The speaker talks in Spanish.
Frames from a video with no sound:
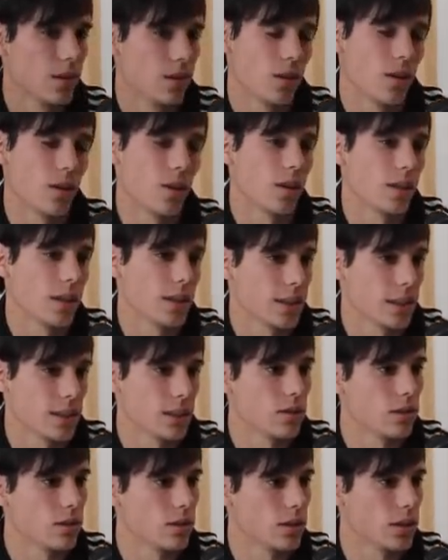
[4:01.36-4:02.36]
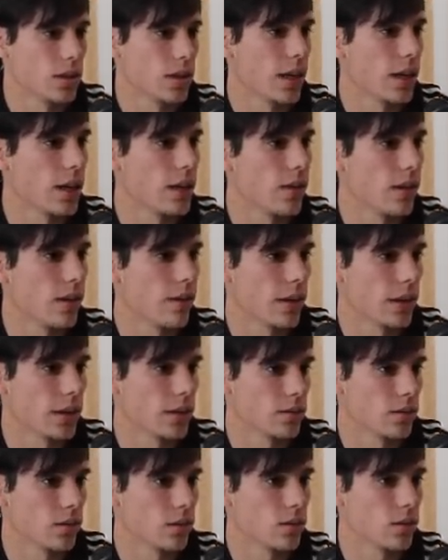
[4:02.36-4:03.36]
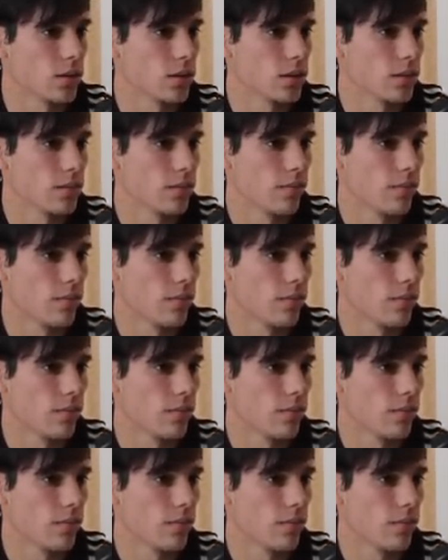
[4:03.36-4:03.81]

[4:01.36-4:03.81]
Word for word: No, es algo increíble para nosotros,